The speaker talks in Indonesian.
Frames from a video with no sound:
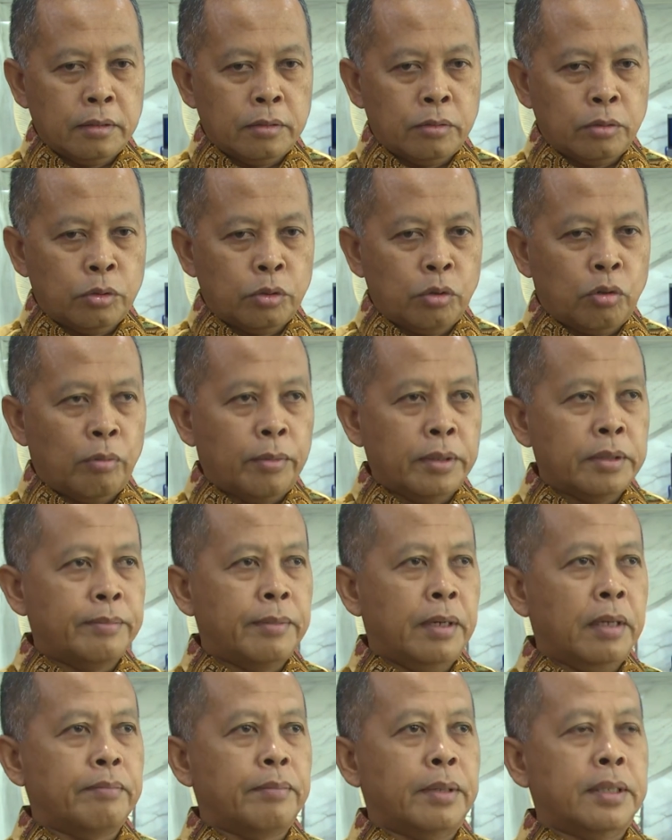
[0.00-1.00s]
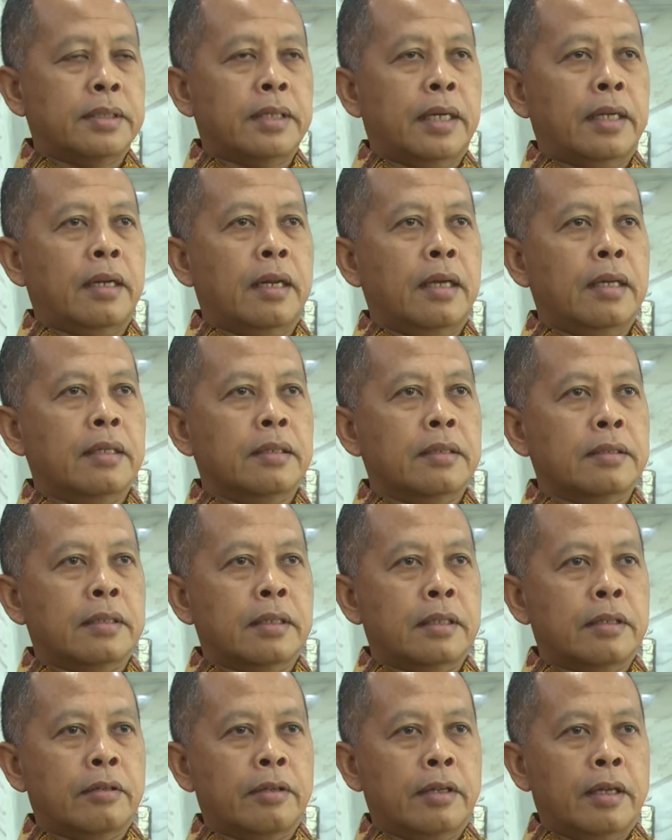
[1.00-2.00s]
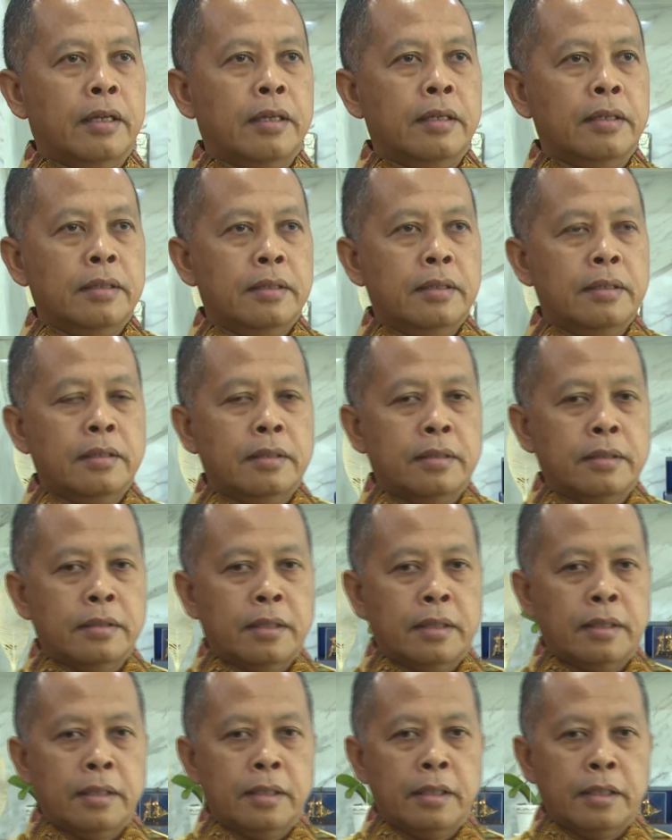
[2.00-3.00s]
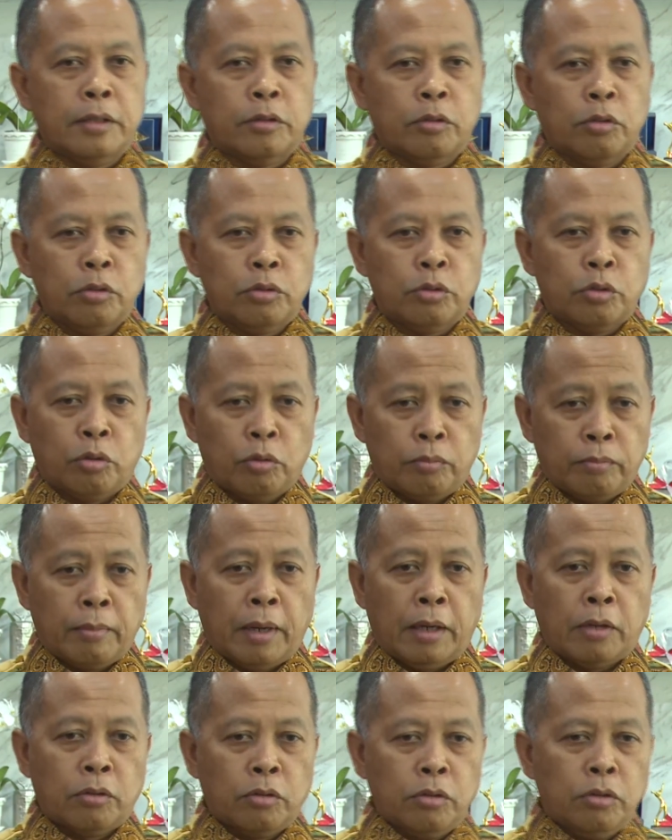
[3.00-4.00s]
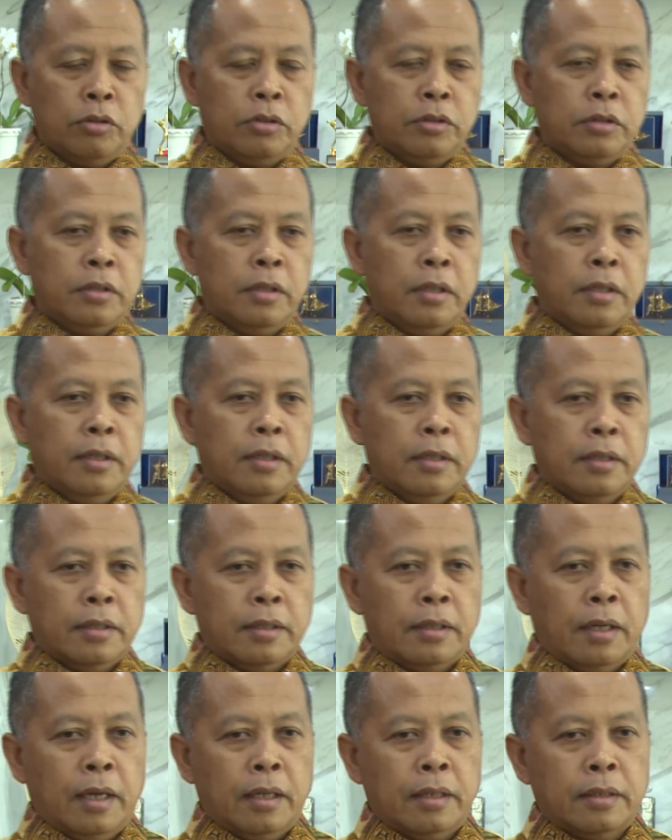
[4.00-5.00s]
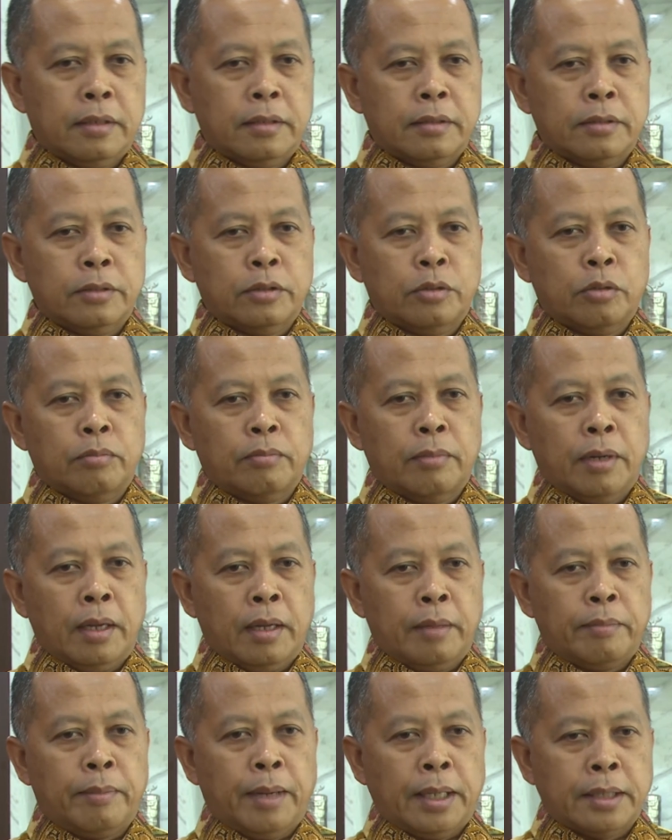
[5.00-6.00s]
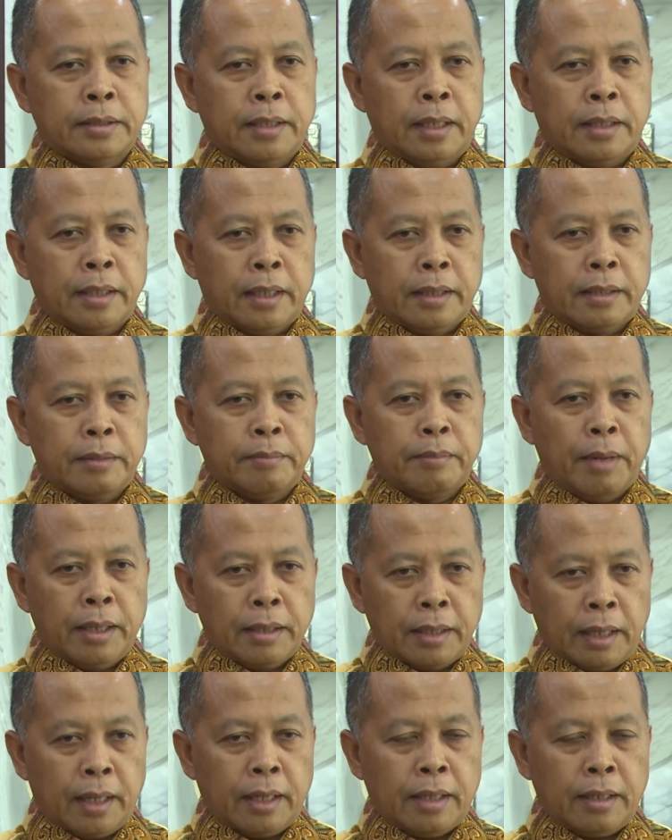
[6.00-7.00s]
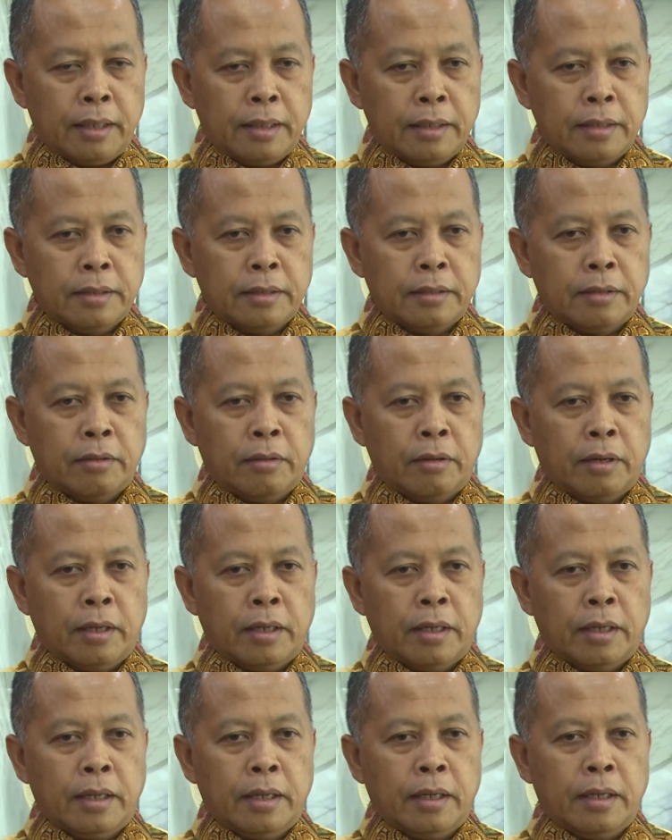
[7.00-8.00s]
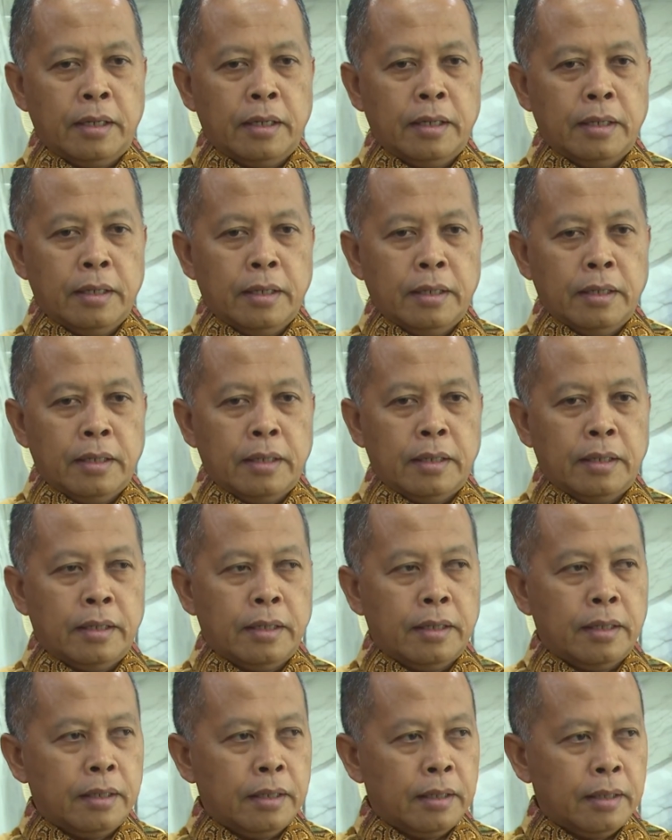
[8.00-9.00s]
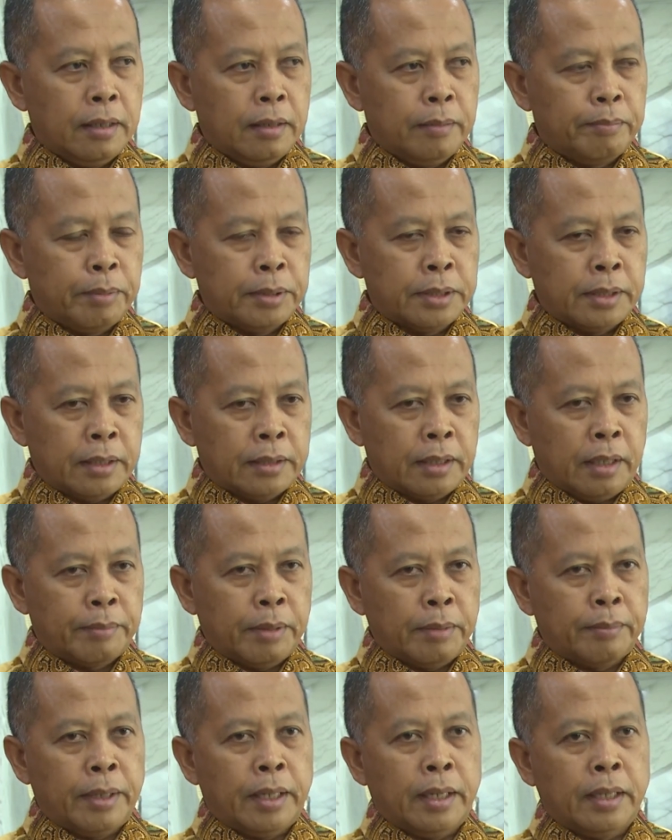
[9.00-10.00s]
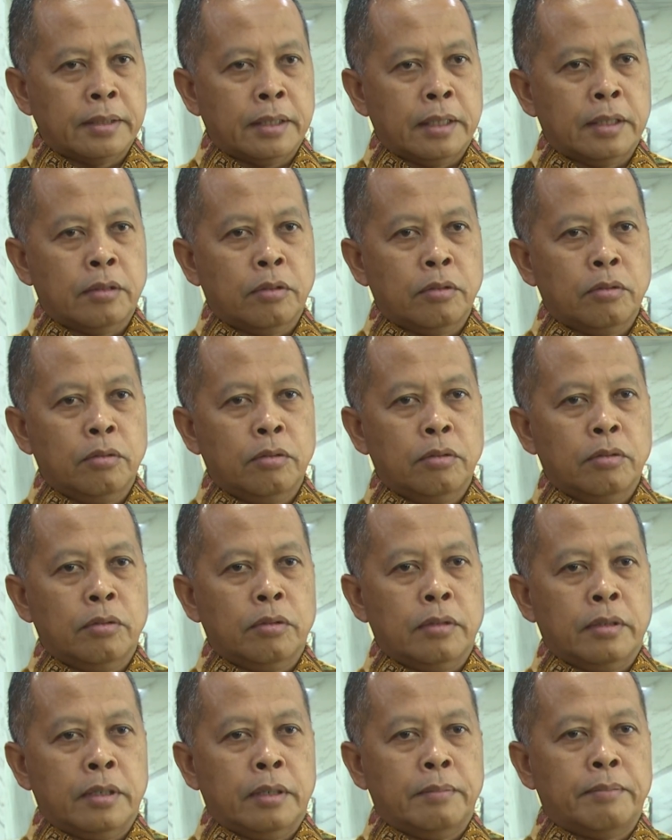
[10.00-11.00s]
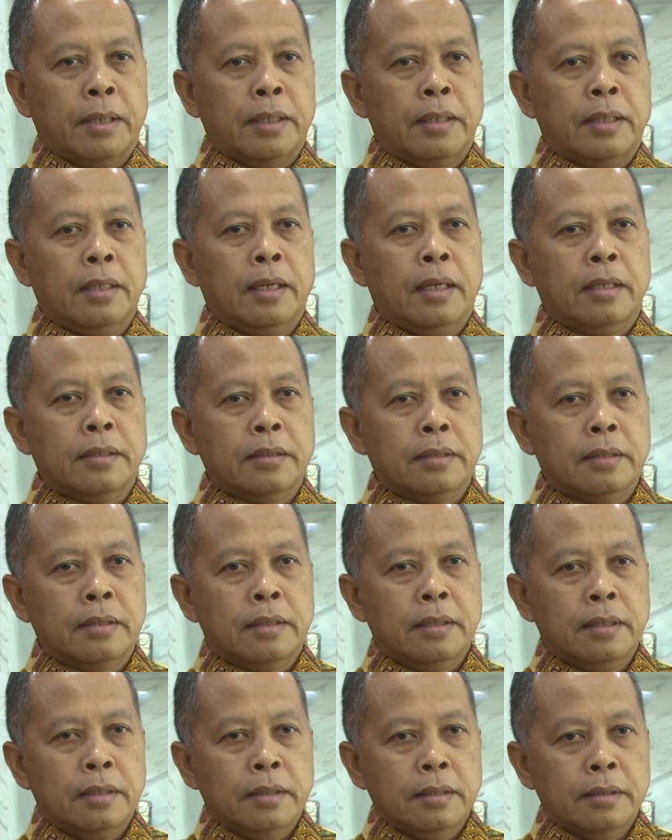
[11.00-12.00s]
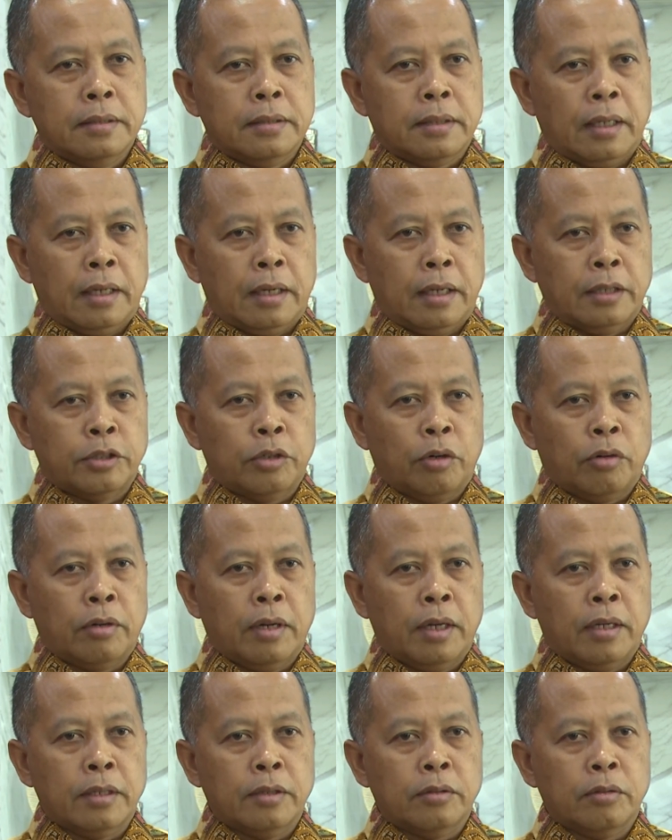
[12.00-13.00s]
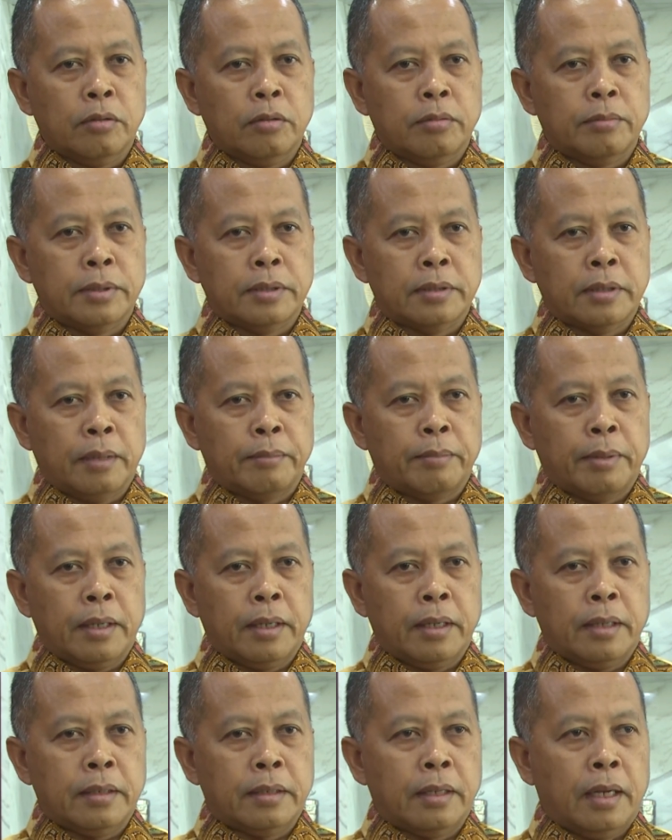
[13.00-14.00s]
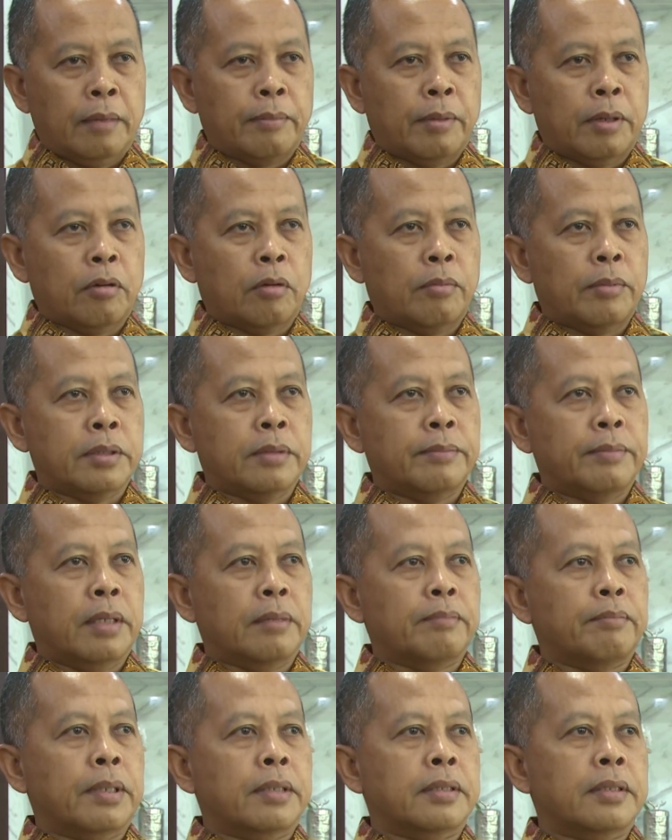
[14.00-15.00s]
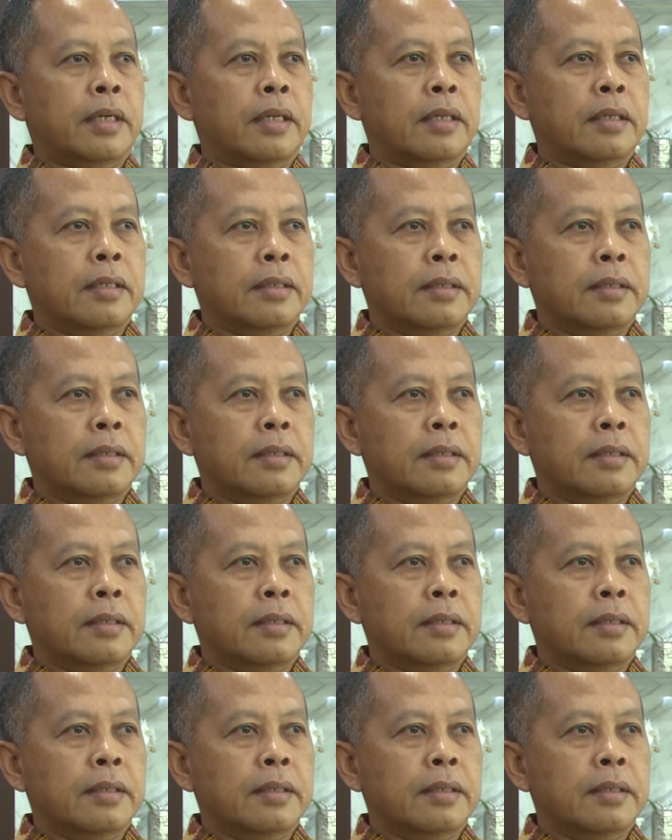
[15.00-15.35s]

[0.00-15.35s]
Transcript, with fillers: 7,9 persen lah gitu ya. Jadi itu cukup bagus dan jumlah pajak yang dibayar oleh eh, peserta PPS itu dibandingkan secara nasional itu mencapai 8,9 persen.